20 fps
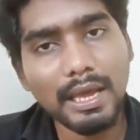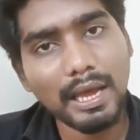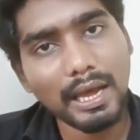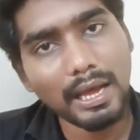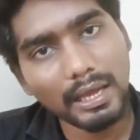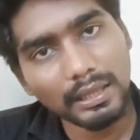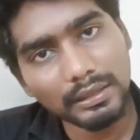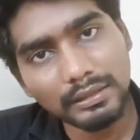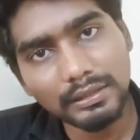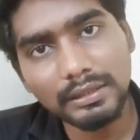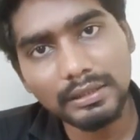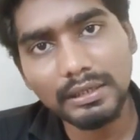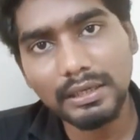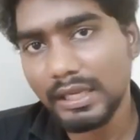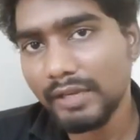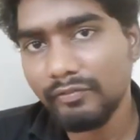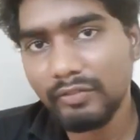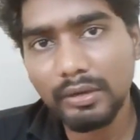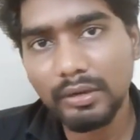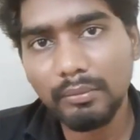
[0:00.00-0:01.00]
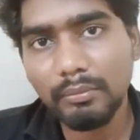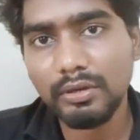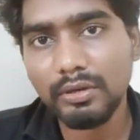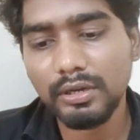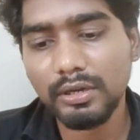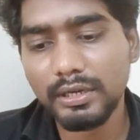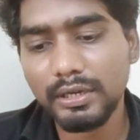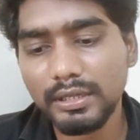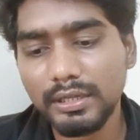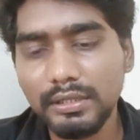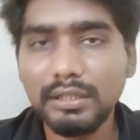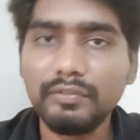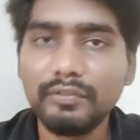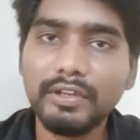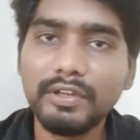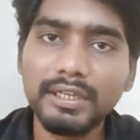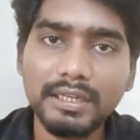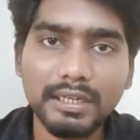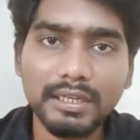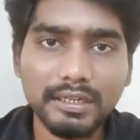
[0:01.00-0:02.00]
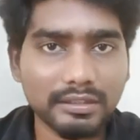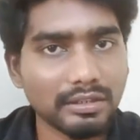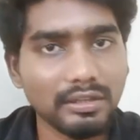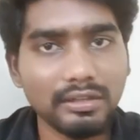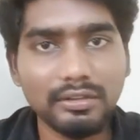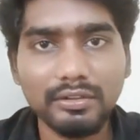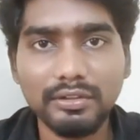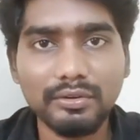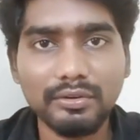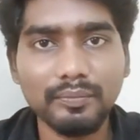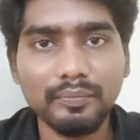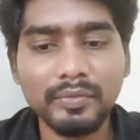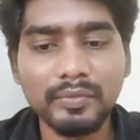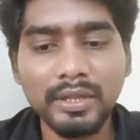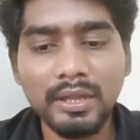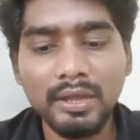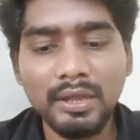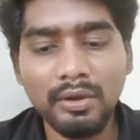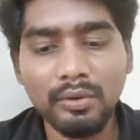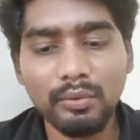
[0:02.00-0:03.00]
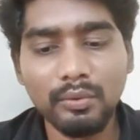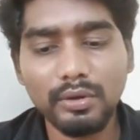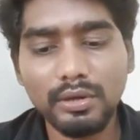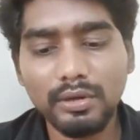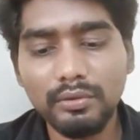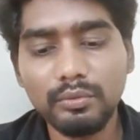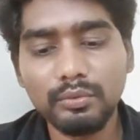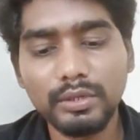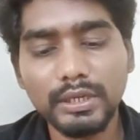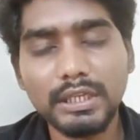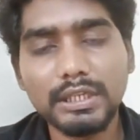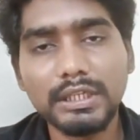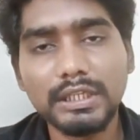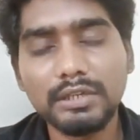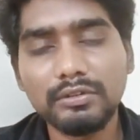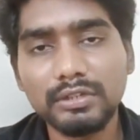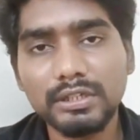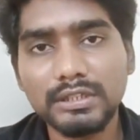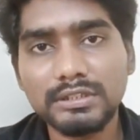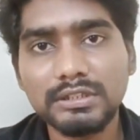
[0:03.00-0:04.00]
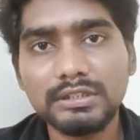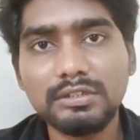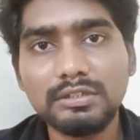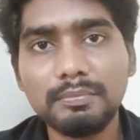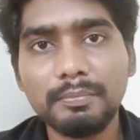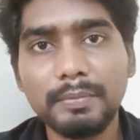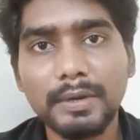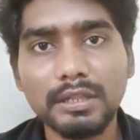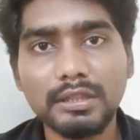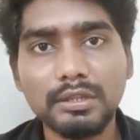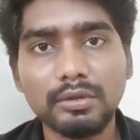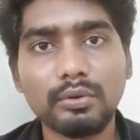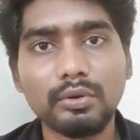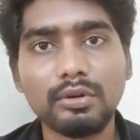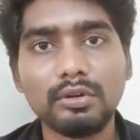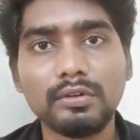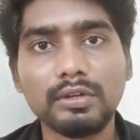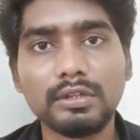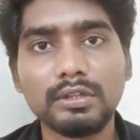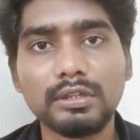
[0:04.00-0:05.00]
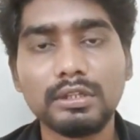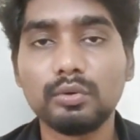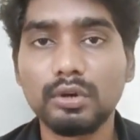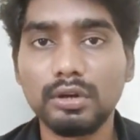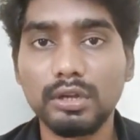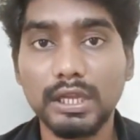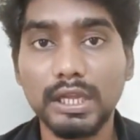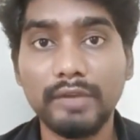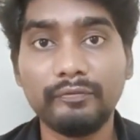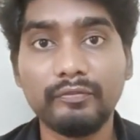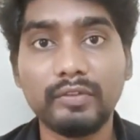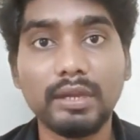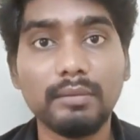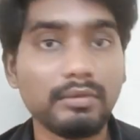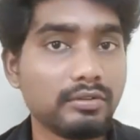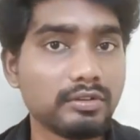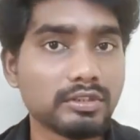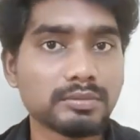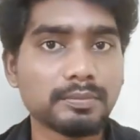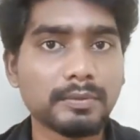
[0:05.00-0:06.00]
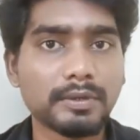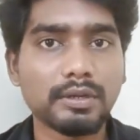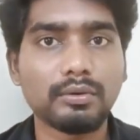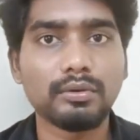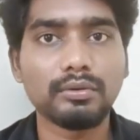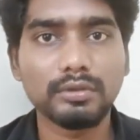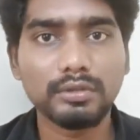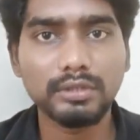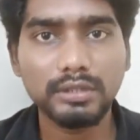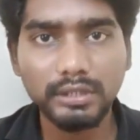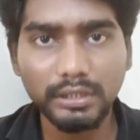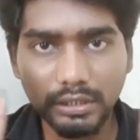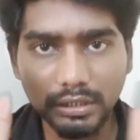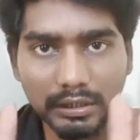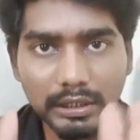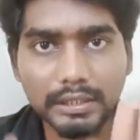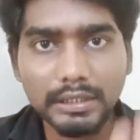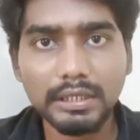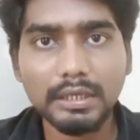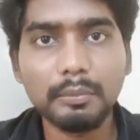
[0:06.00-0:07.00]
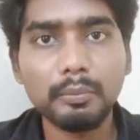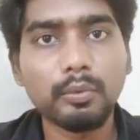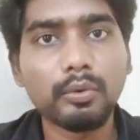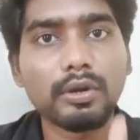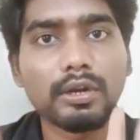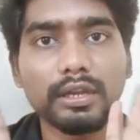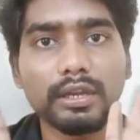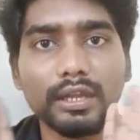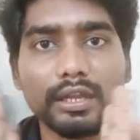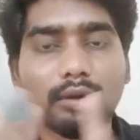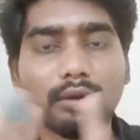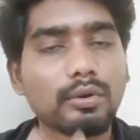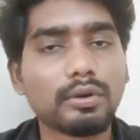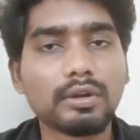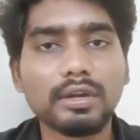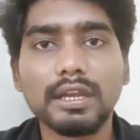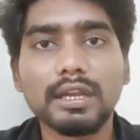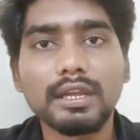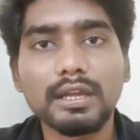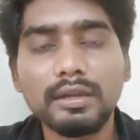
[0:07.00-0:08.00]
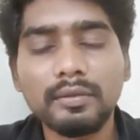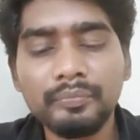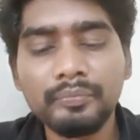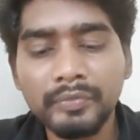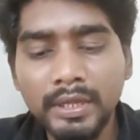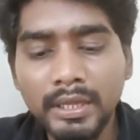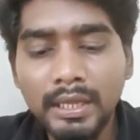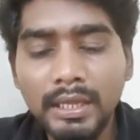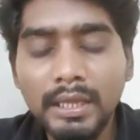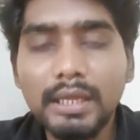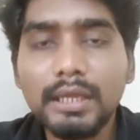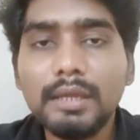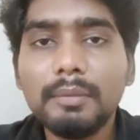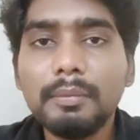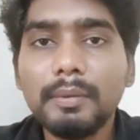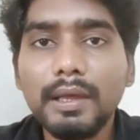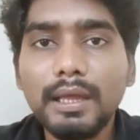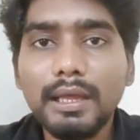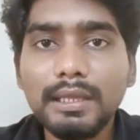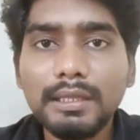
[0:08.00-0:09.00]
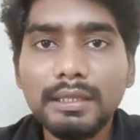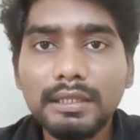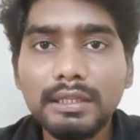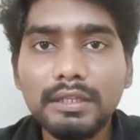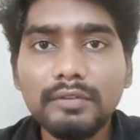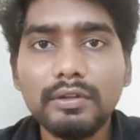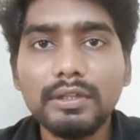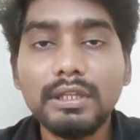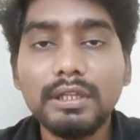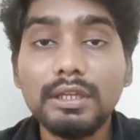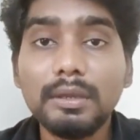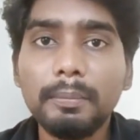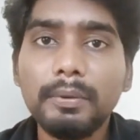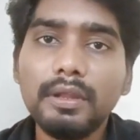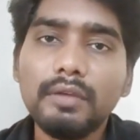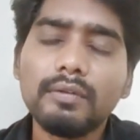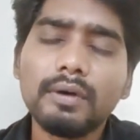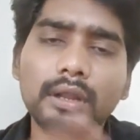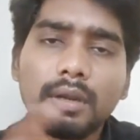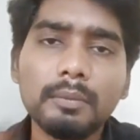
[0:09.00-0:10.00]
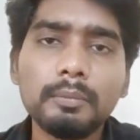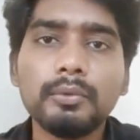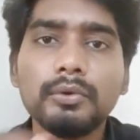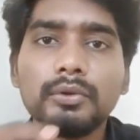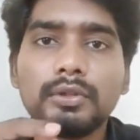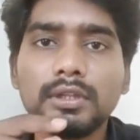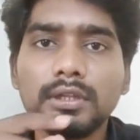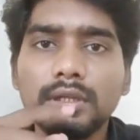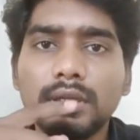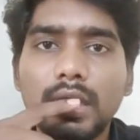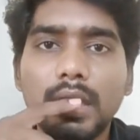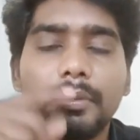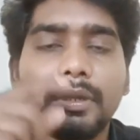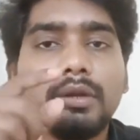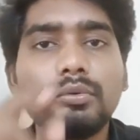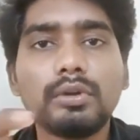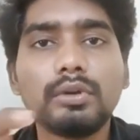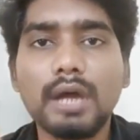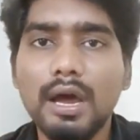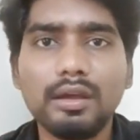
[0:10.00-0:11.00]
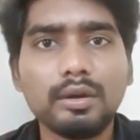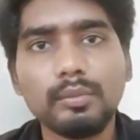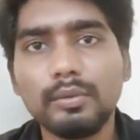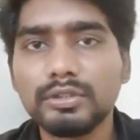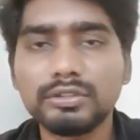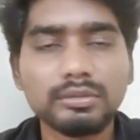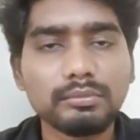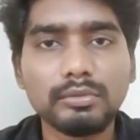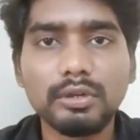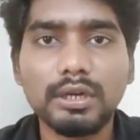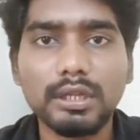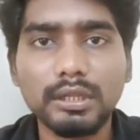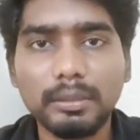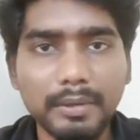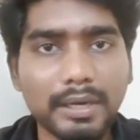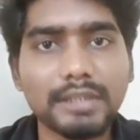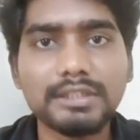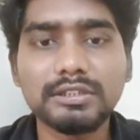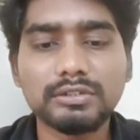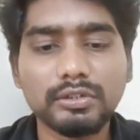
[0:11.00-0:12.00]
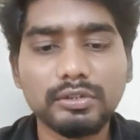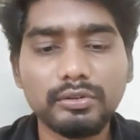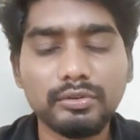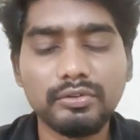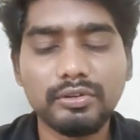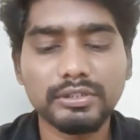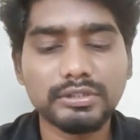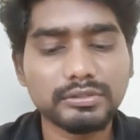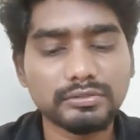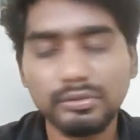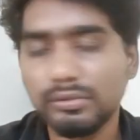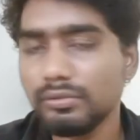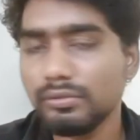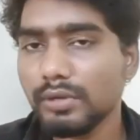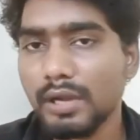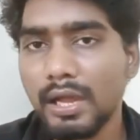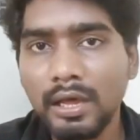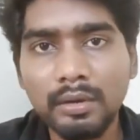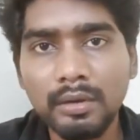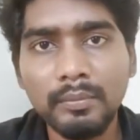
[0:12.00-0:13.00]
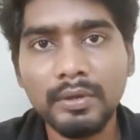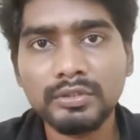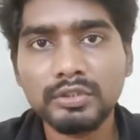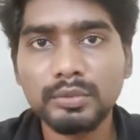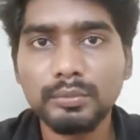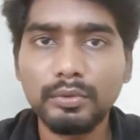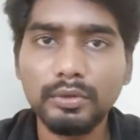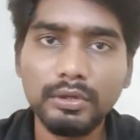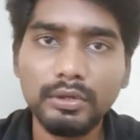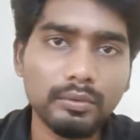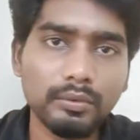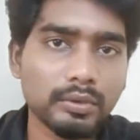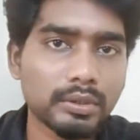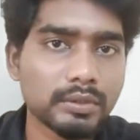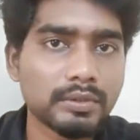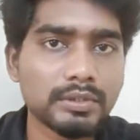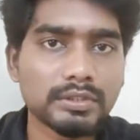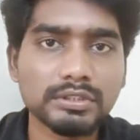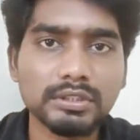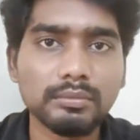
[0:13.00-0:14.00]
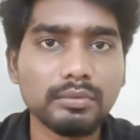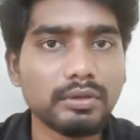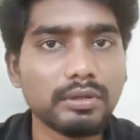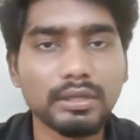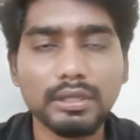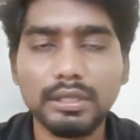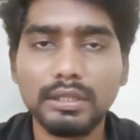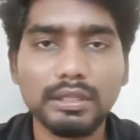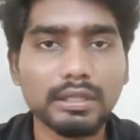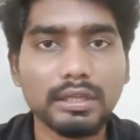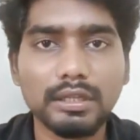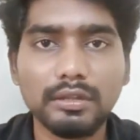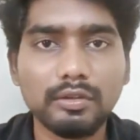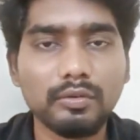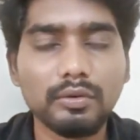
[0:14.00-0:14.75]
அது லைஃப்பில் மட்டும் கிடையாது இந்த வீடு கட்டத்துலேயும் இருக்கும் உங்கள் இரு இருபது லட்சம் பணத்தை கொண்டு வந்து உங்கள் லைஃப் டைம் இன்வெஸ்ட்மெண்ட்டை கொண்டு வந்து இதில் போடுறீங்க கொட்டுறீங்க இப்போ இது வந்து எப்படி வரப்போகுது அப்படின்னு ஒரு ஆறு மாதமோ அந்த ப்ராஜெக்டோட டியூரேஷன் வந்து ஒரு ஆறு மாதமோ இல்லை ஒரு வருஷமோ இது